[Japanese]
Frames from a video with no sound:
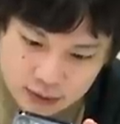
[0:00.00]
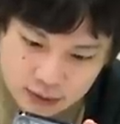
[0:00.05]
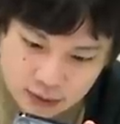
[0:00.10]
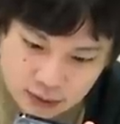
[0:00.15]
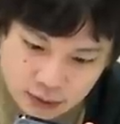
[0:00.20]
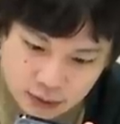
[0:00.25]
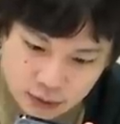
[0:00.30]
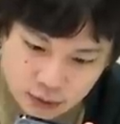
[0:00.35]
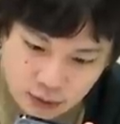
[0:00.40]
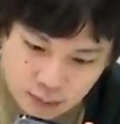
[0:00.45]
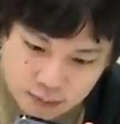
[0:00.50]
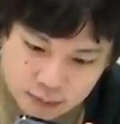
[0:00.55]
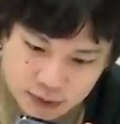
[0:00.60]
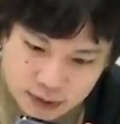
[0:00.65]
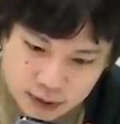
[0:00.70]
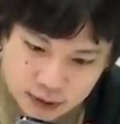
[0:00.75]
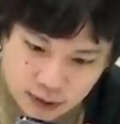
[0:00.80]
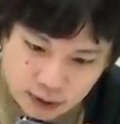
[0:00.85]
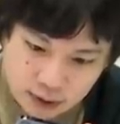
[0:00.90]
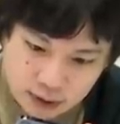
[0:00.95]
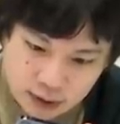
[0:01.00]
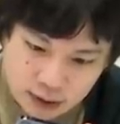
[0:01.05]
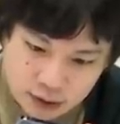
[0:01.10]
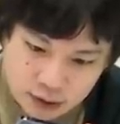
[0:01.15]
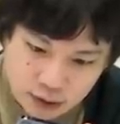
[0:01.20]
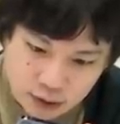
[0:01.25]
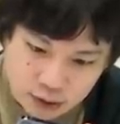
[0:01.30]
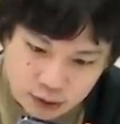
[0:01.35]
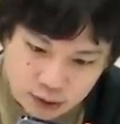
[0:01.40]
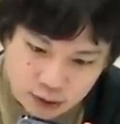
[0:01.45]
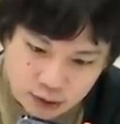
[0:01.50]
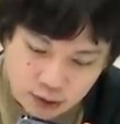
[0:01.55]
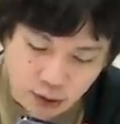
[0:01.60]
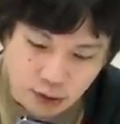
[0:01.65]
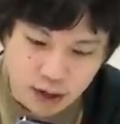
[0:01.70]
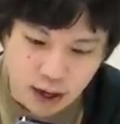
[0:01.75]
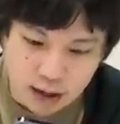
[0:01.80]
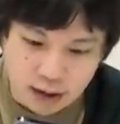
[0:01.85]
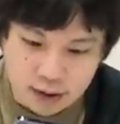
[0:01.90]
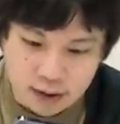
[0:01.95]
優勝アップにしてくればったら50円
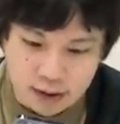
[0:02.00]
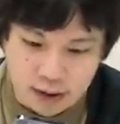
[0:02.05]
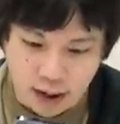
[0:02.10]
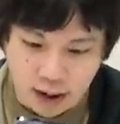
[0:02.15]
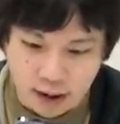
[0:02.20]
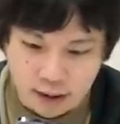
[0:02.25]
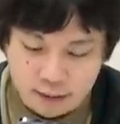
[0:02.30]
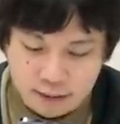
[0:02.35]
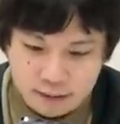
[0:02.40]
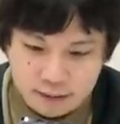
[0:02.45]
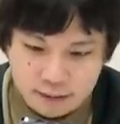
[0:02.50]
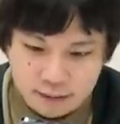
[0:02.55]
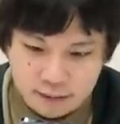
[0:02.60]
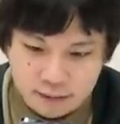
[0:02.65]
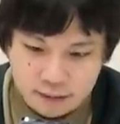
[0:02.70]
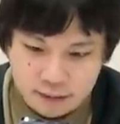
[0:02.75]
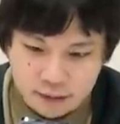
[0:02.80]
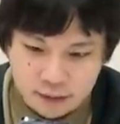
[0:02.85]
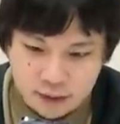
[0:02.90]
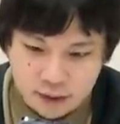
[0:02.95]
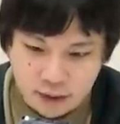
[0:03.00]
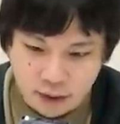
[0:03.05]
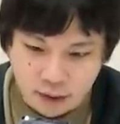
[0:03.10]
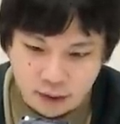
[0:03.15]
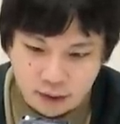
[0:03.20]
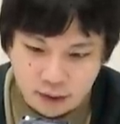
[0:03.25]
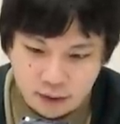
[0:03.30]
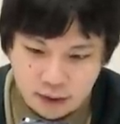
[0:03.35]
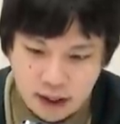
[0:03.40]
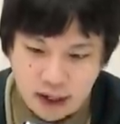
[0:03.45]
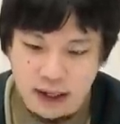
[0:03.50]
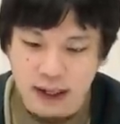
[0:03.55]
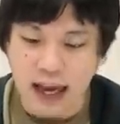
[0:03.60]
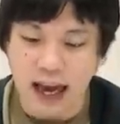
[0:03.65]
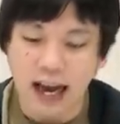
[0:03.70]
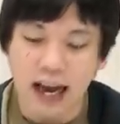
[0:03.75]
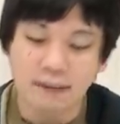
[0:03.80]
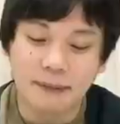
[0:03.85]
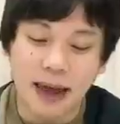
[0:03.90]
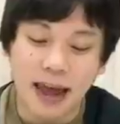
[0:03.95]
オッケーくっついた
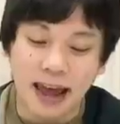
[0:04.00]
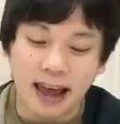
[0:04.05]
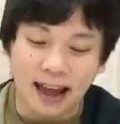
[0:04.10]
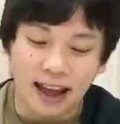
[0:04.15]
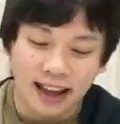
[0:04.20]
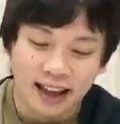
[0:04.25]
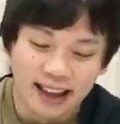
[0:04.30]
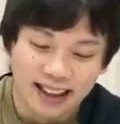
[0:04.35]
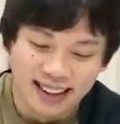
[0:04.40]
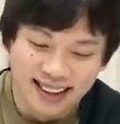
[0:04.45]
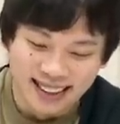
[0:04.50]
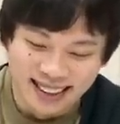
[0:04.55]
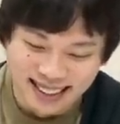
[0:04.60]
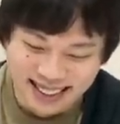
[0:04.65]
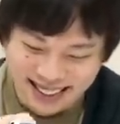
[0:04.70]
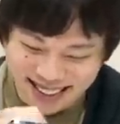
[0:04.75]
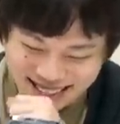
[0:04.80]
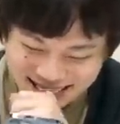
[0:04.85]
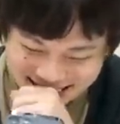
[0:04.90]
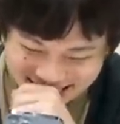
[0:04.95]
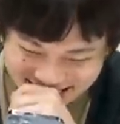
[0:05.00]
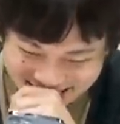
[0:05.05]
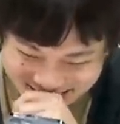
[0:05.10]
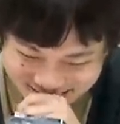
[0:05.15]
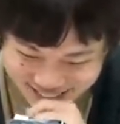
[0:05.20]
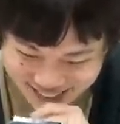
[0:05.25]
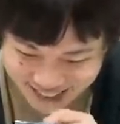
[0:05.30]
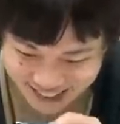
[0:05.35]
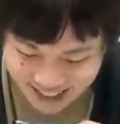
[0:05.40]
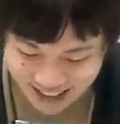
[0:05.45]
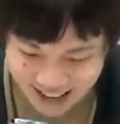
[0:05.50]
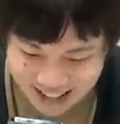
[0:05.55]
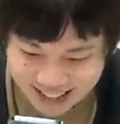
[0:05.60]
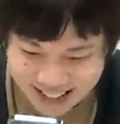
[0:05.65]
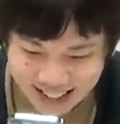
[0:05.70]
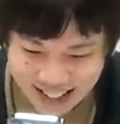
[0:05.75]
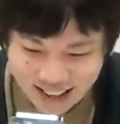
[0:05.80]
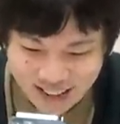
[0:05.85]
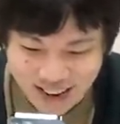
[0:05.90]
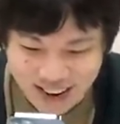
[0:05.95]
やべえあ
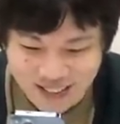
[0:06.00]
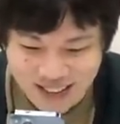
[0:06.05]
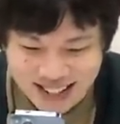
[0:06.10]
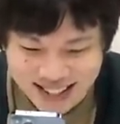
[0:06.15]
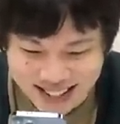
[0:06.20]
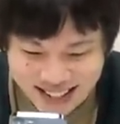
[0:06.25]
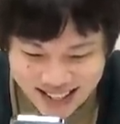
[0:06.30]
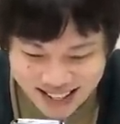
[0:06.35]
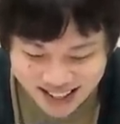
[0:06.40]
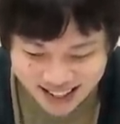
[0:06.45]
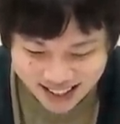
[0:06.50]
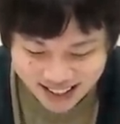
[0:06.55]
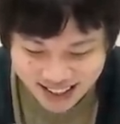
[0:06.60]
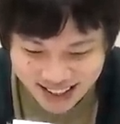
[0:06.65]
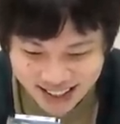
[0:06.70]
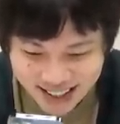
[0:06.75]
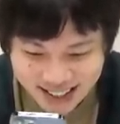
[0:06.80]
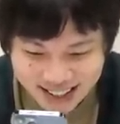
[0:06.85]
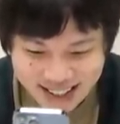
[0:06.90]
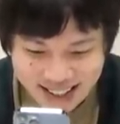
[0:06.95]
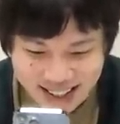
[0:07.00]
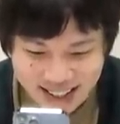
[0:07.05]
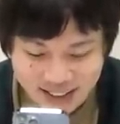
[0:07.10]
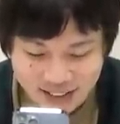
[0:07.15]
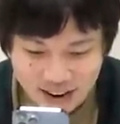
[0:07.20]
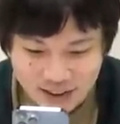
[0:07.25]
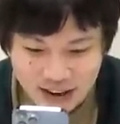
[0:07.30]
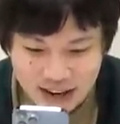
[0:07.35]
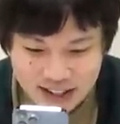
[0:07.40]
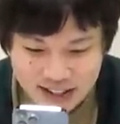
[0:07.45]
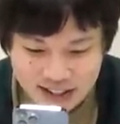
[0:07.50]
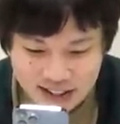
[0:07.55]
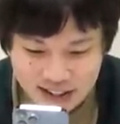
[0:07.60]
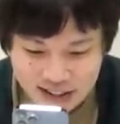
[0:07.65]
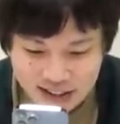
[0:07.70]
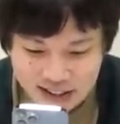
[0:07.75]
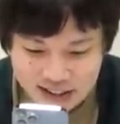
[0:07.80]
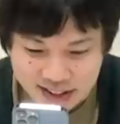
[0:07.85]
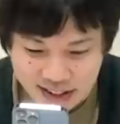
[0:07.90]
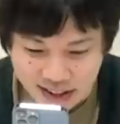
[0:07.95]
君はまずい君はまずい
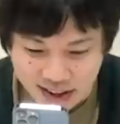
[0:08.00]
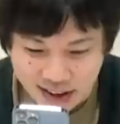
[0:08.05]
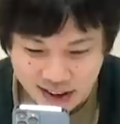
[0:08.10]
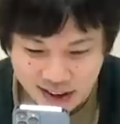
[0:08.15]
んです